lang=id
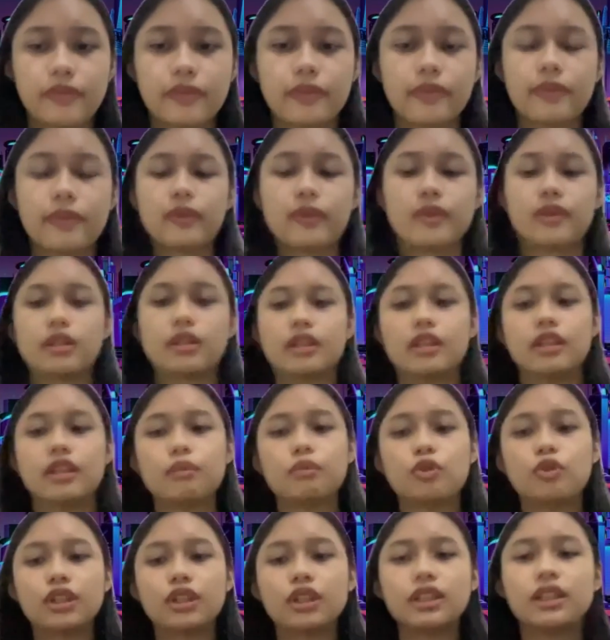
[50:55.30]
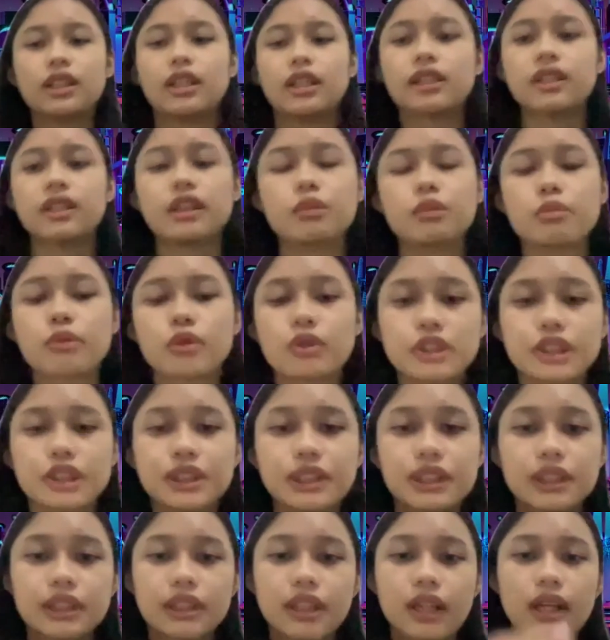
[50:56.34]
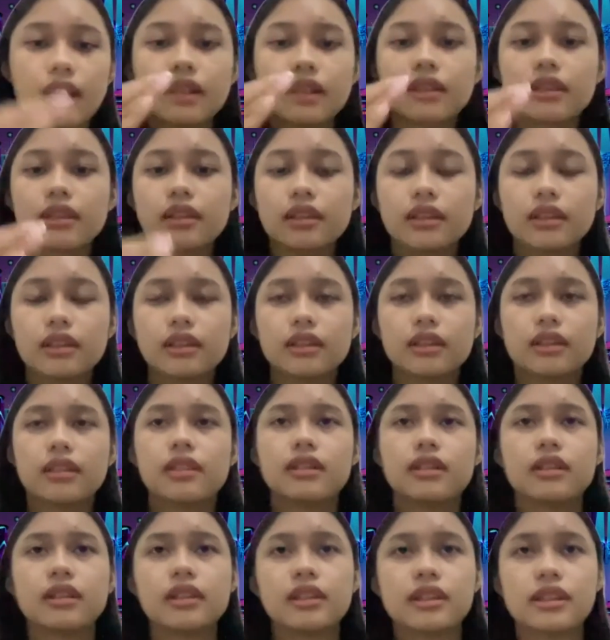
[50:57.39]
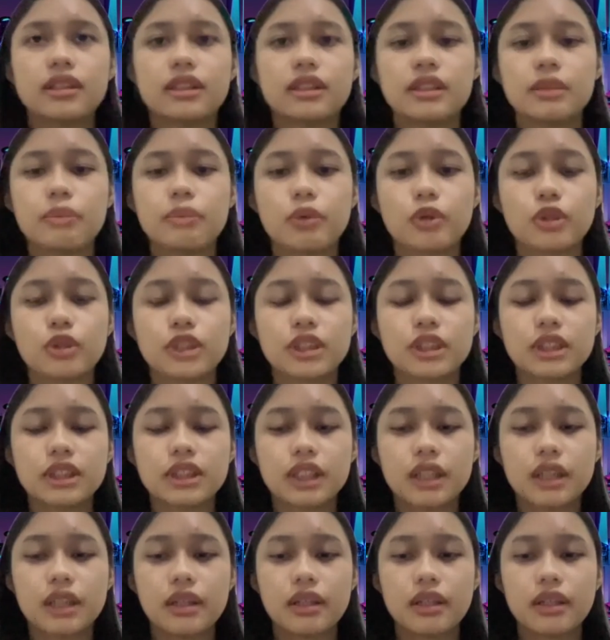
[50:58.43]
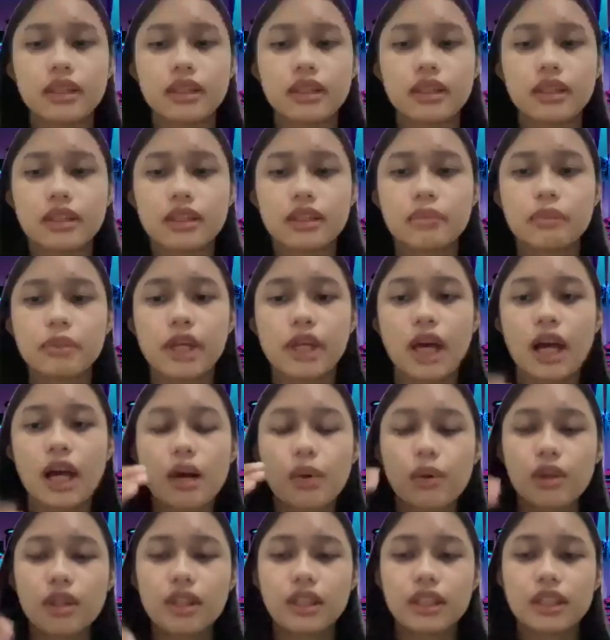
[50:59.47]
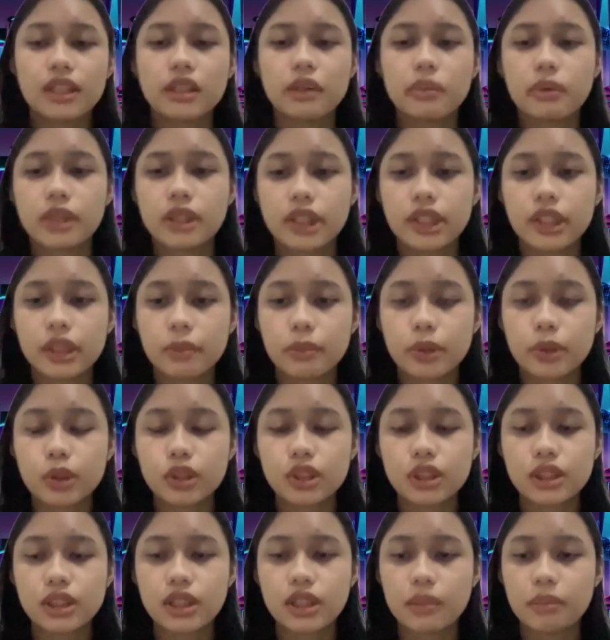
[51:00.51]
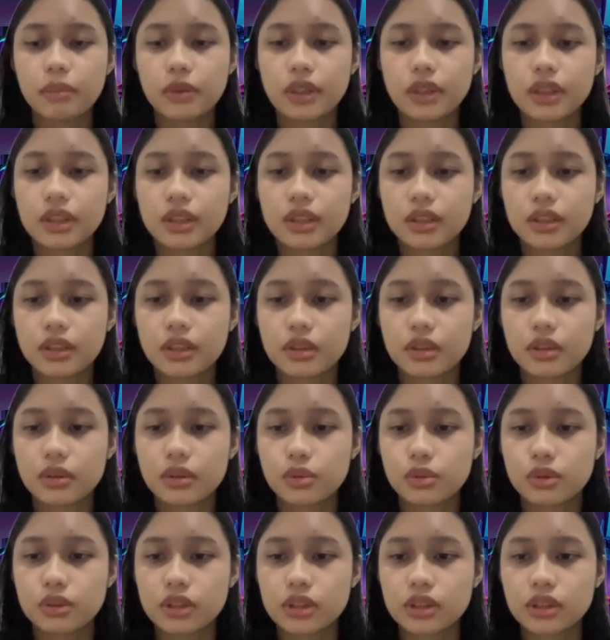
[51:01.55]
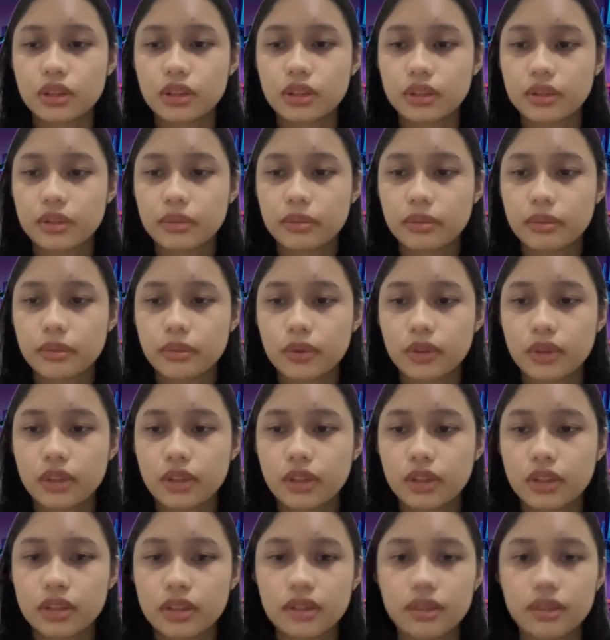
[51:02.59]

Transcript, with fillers: Jadi mungkin yang real project diletakkan uh, di posisi yang lebih awal ya daripada yang project kami gitu sih mungkin